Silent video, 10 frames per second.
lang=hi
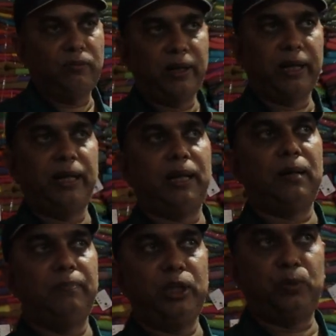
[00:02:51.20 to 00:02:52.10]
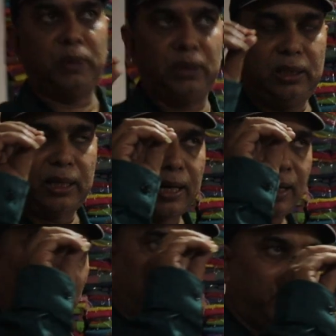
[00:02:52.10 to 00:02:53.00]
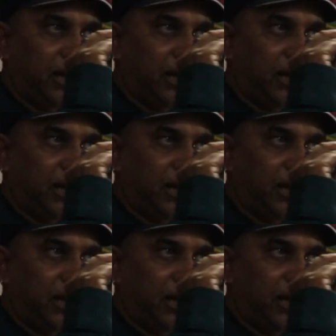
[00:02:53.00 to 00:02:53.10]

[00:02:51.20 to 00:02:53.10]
ऑफर है आप हम्म, बीस पच्चीस हजार का कोई